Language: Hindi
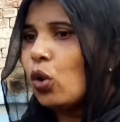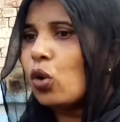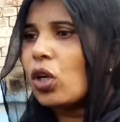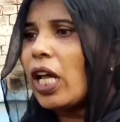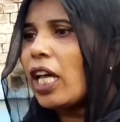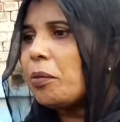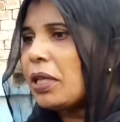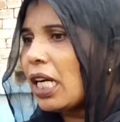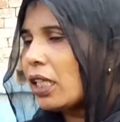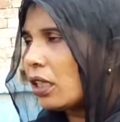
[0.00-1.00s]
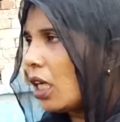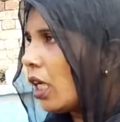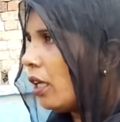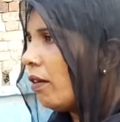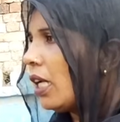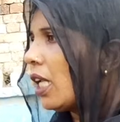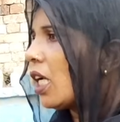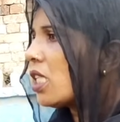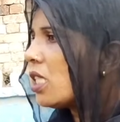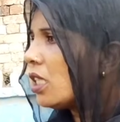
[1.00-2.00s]
और ना ही मेरा इतना लेवल है
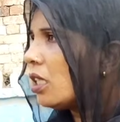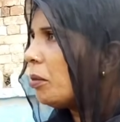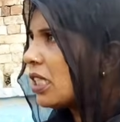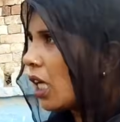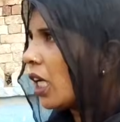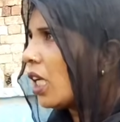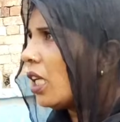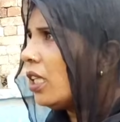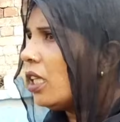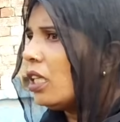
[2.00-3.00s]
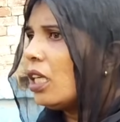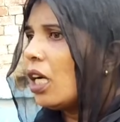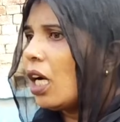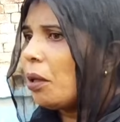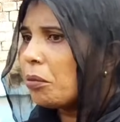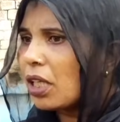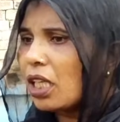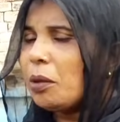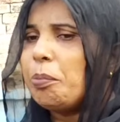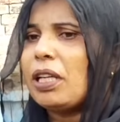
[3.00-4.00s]
राजनीति में जाने के लिए हम
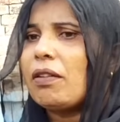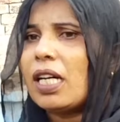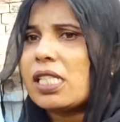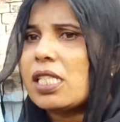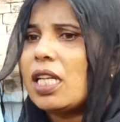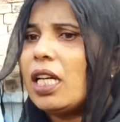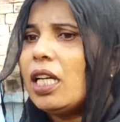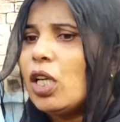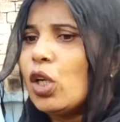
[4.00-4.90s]
गरीब परिवार से है